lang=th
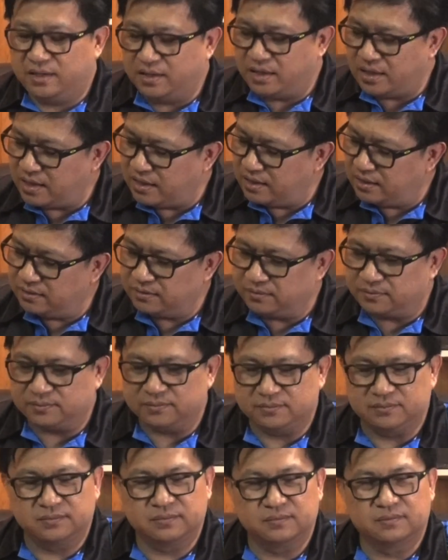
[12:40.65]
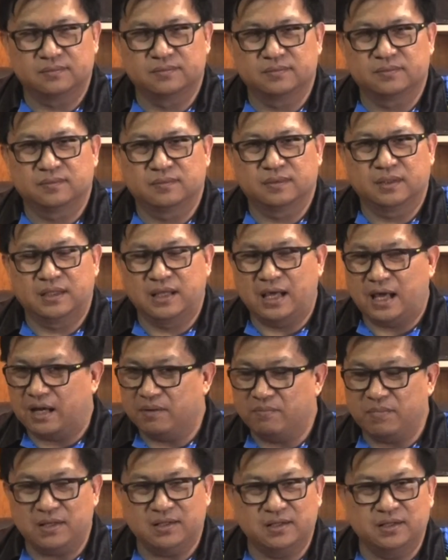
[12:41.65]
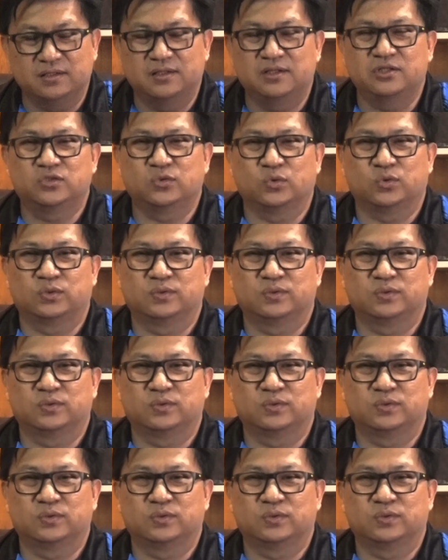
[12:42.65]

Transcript: ยังยังไม่ถึงที่สุด